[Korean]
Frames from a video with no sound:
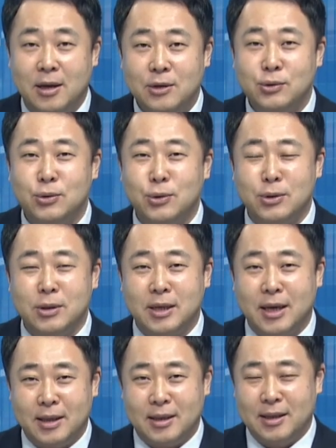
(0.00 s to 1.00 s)
수소를
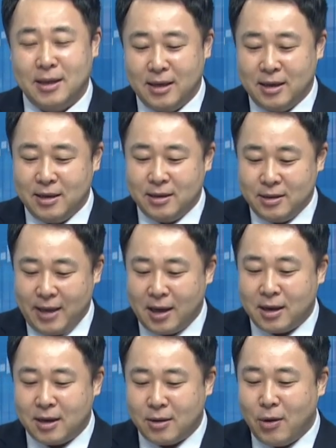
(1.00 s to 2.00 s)
이렇게
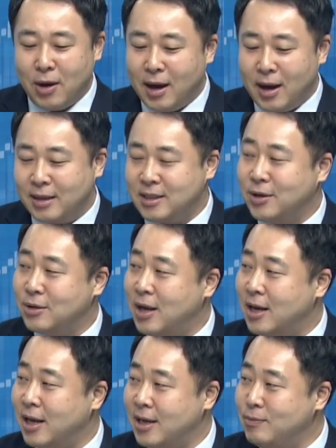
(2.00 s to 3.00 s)
액화시켜서
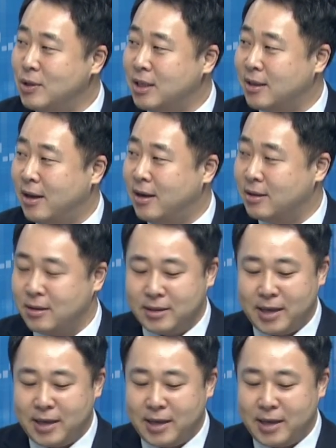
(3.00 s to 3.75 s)
하기가 힘들잖아요. 그래서 음.